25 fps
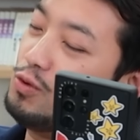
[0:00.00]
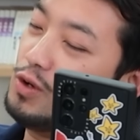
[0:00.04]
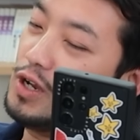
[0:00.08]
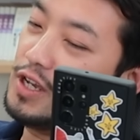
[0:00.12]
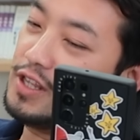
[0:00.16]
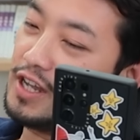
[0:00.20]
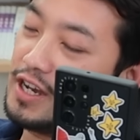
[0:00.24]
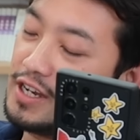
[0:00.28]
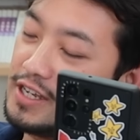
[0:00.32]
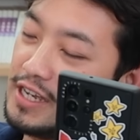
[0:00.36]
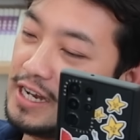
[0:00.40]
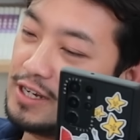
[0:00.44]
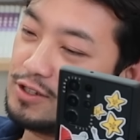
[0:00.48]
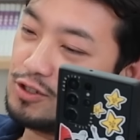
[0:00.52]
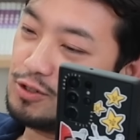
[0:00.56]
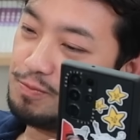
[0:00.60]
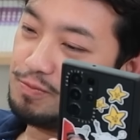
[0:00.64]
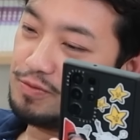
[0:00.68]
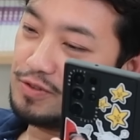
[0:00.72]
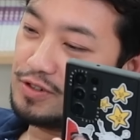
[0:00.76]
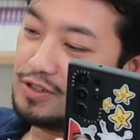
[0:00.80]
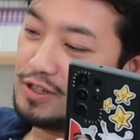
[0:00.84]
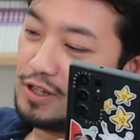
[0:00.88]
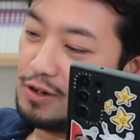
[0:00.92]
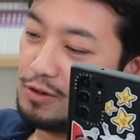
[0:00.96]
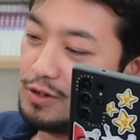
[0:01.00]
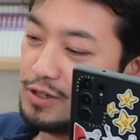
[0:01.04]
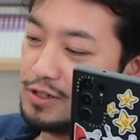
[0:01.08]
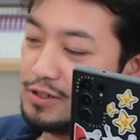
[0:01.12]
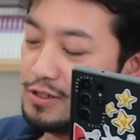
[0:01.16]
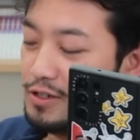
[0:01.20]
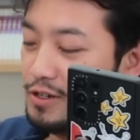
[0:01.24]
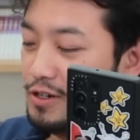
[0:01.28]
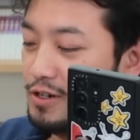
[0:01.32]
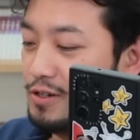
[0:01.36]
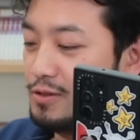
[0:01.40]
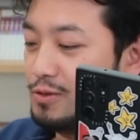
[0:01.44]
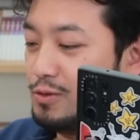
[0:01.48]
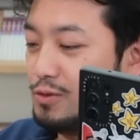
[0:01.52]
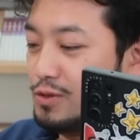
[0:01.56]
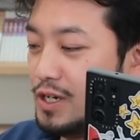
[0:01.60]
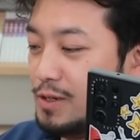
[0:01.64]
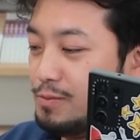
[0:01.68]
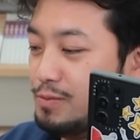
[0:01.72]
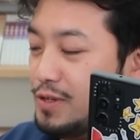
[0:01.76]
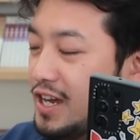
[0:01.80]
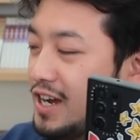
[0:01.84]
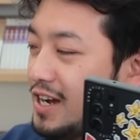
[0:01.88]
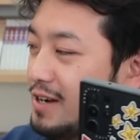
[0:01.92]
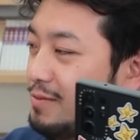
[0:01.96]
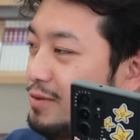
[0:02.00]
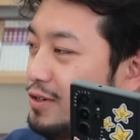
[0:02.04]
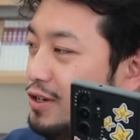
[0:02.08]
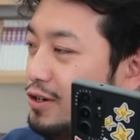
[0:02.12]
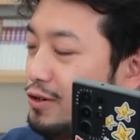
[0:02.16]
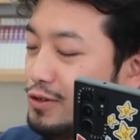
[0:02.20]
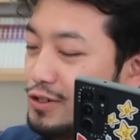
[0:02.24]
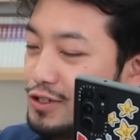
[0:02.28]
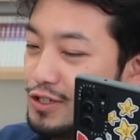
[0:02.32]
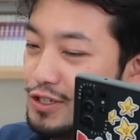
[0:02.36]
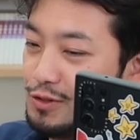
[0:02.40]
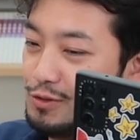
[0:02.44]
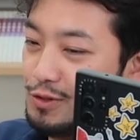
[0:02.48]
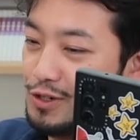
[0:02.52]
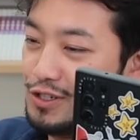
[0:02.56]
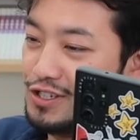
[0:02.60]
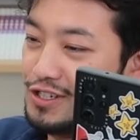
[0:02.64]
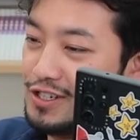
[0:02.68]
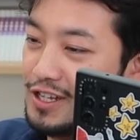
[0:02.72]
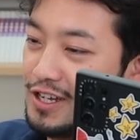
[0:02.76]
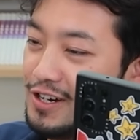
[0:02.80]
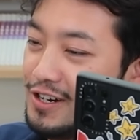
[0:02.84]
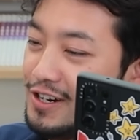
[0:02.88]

똥에다가 향수 뿌린다고 해서 똥 냄새가 뭐 영원히 아, 지워지나?